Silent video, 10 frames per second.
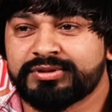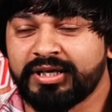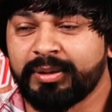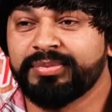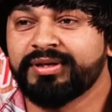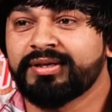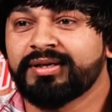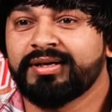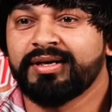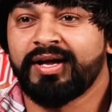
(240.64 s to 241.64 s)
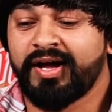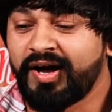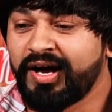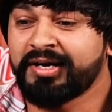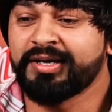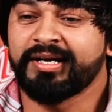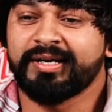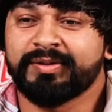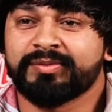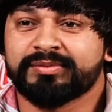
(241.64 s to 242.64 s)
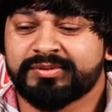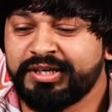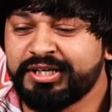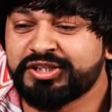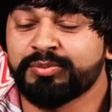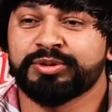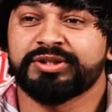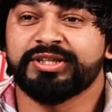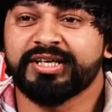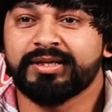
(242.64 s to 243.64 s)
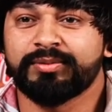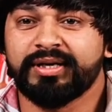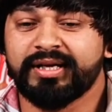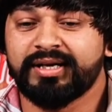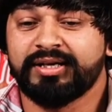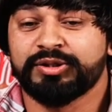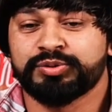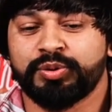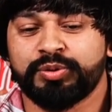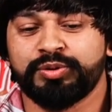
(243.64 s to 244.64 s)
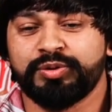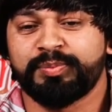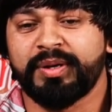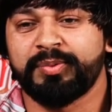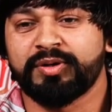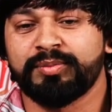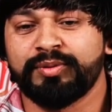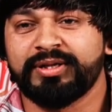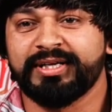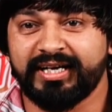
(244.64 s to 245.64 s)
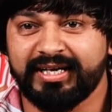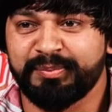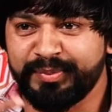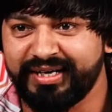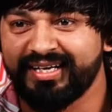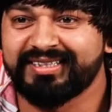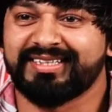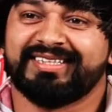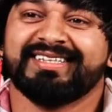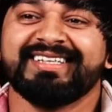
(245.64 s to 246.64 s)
शराबी आकर है गणेश की मूर्ति देख कर दिया छोटू पापा को बोल देना मैं आया था